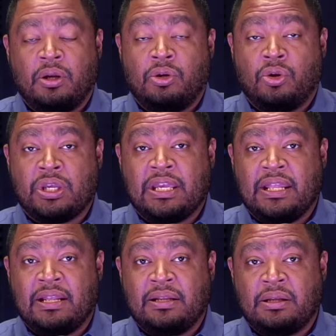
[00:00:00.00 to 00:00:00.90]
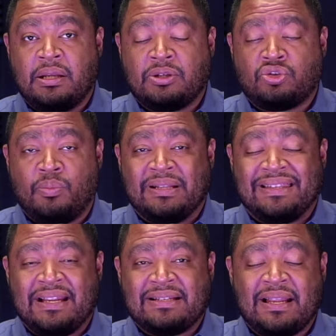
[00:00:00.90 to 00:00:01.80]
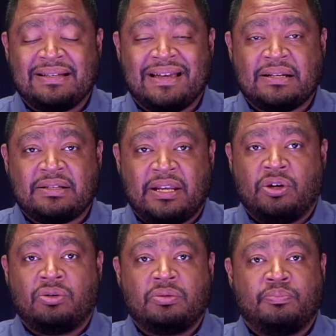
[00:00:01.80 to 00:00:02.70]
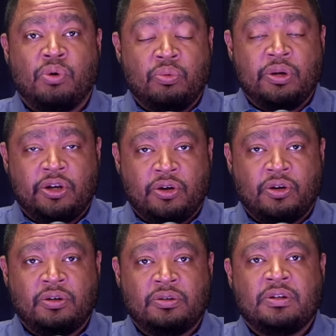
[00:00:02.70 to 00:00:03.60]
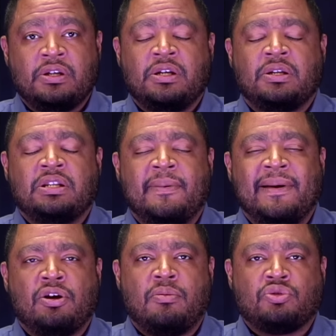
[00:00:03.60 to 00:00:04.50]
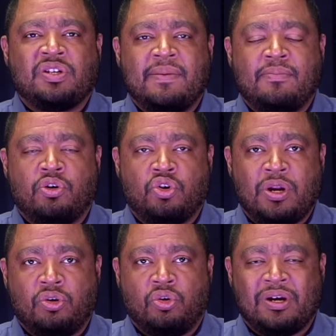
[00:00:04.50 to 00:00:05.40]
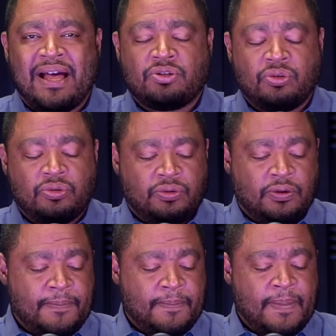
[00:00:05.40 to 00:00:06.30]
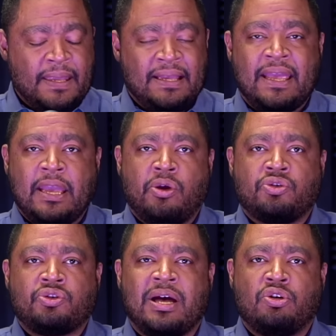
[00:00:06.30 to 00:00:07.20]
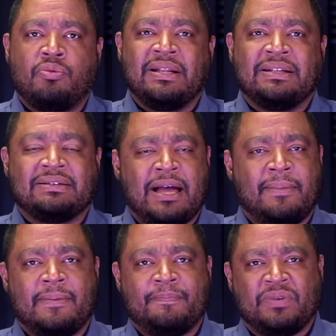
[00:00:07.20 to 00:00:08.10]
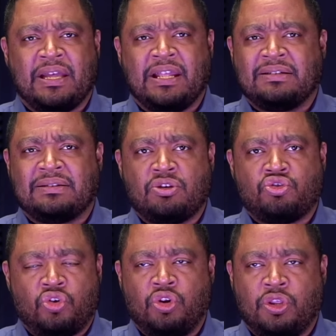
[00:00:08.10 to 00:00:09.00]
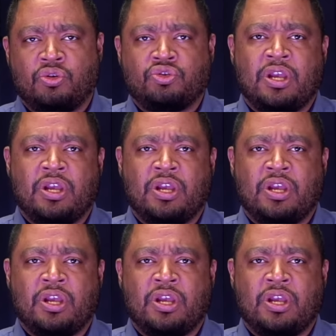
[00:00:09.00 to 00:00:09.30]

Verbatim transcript: No quieren eh, someterse al escarceo público, ¿no? De ver cómo se desmoronan los casos que ellos argumentaban que eran tan sólidos,